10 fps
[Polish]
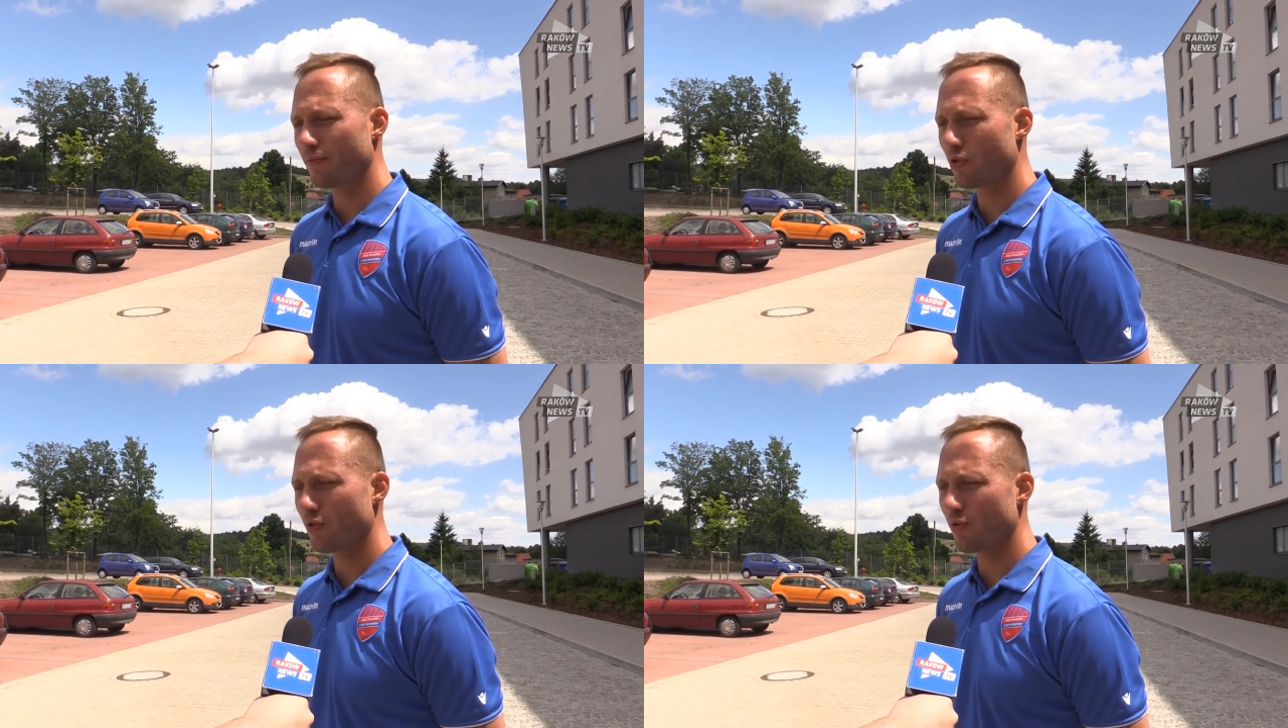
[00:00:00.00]

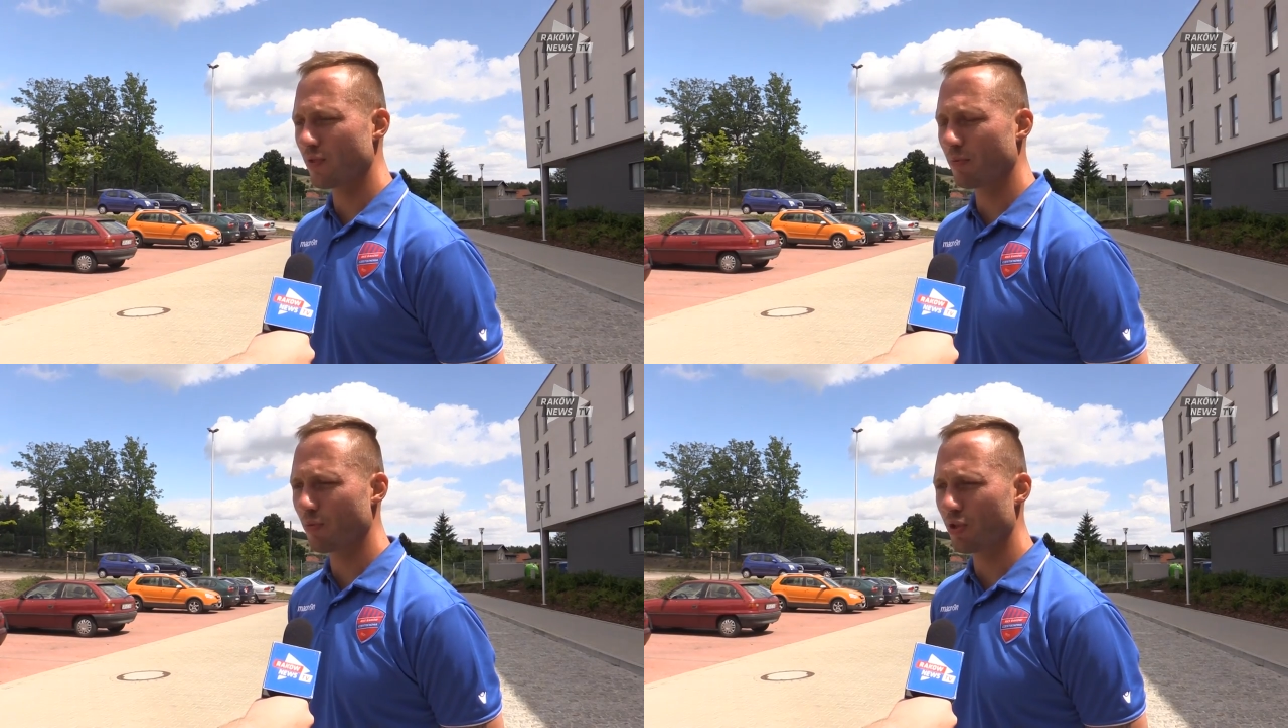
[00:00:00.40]
W
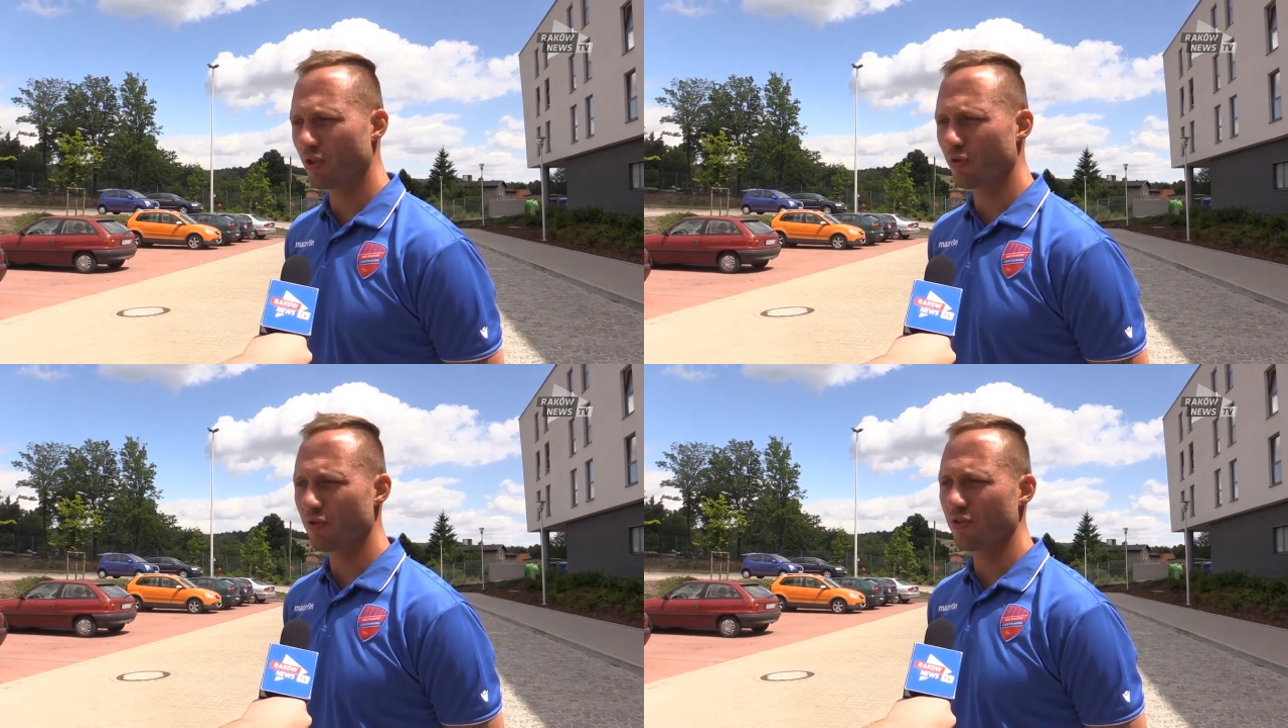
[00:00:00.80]
końcówce
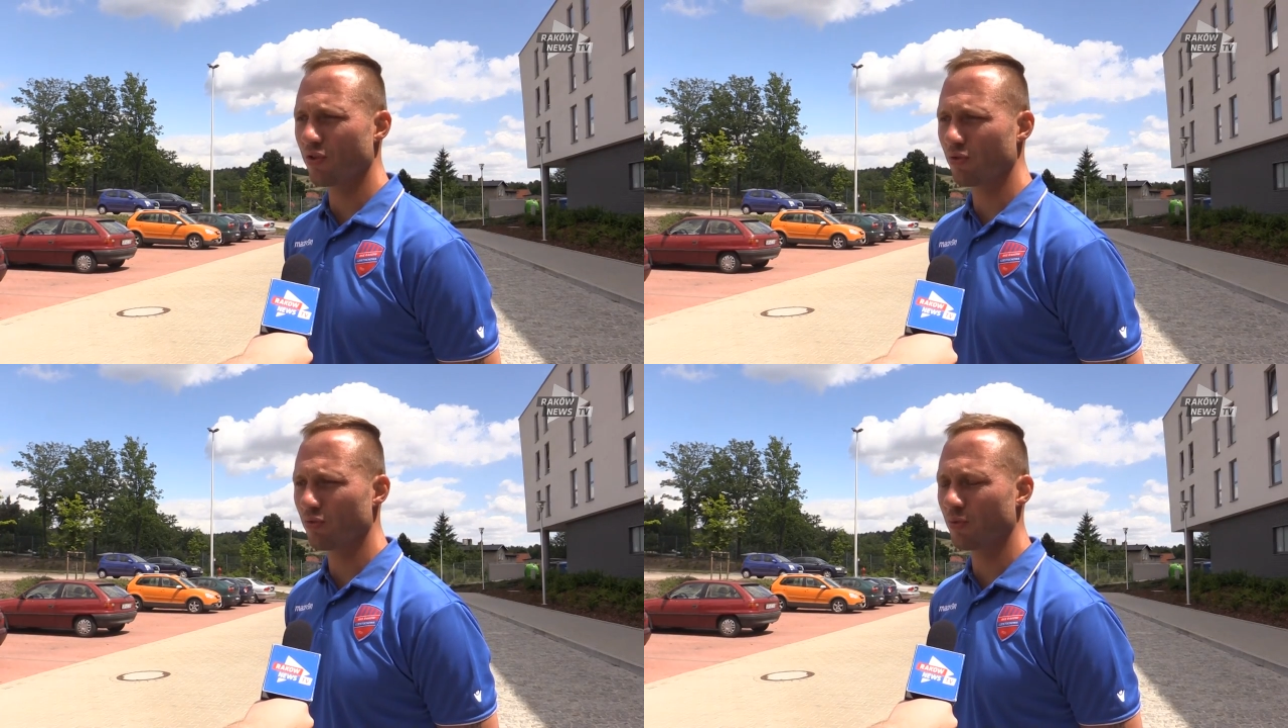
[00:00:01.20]
poprzedniego
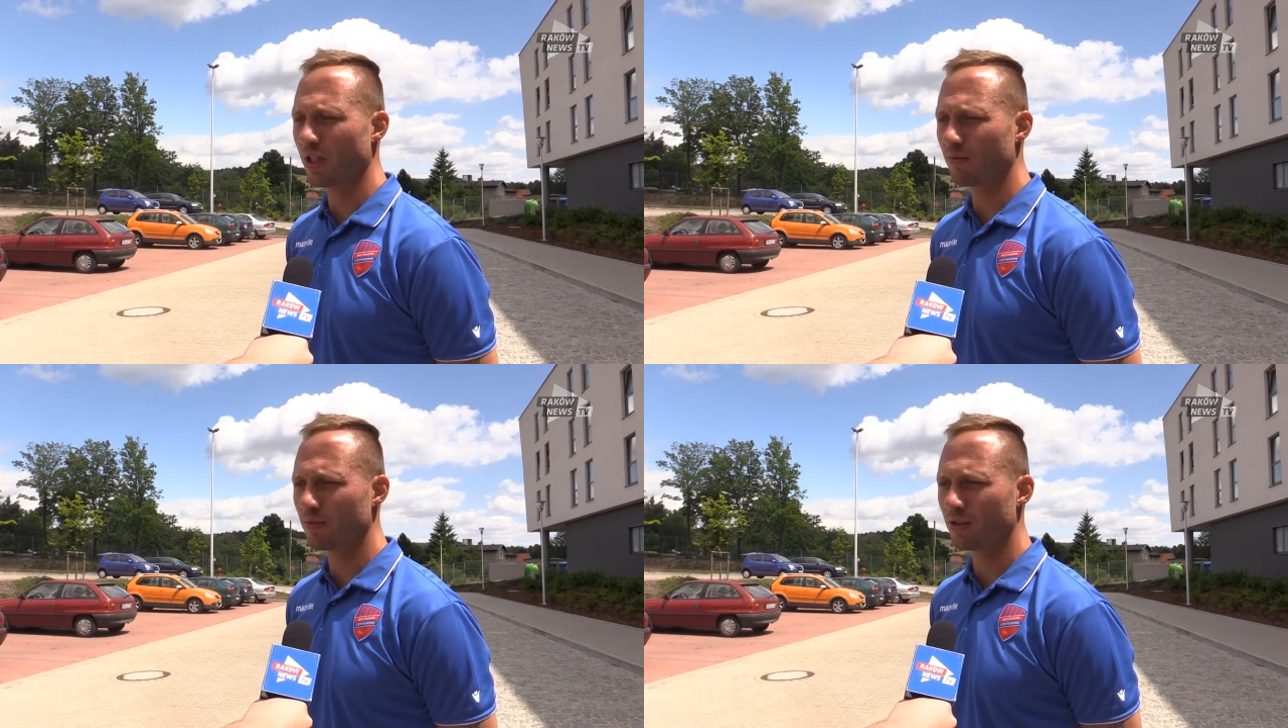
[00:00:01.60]
sezonu
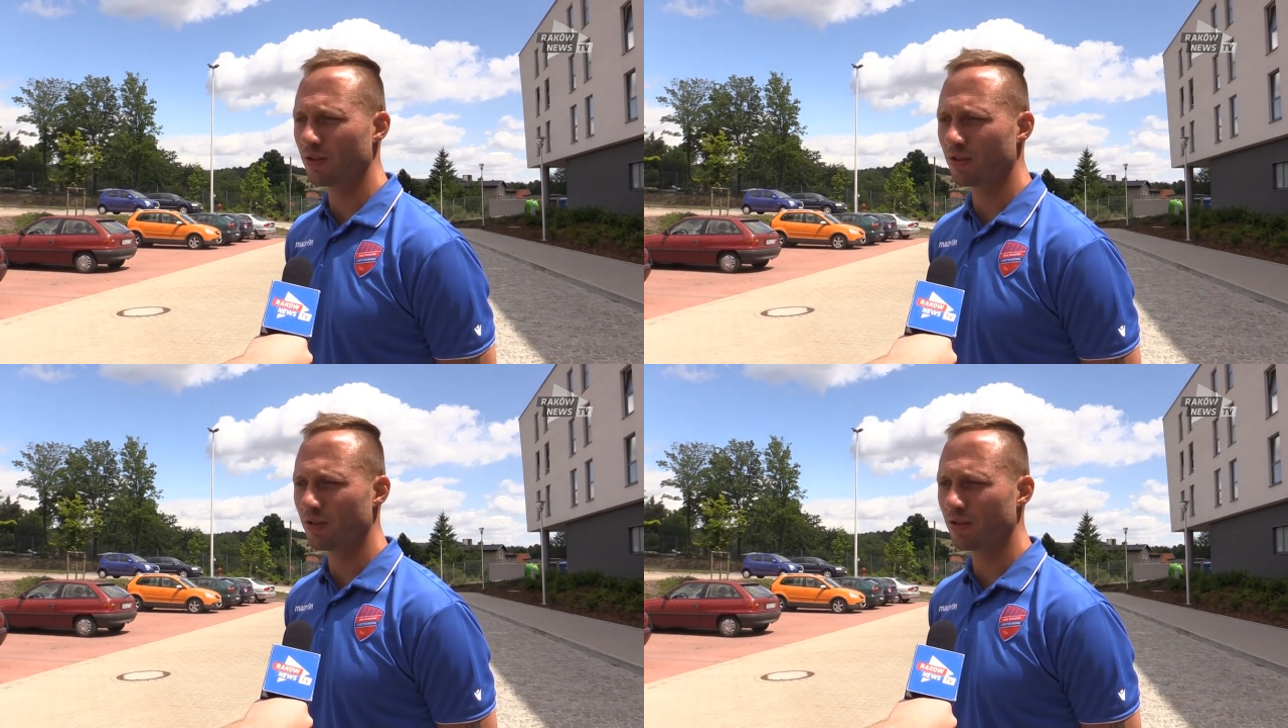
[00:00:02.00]
miałem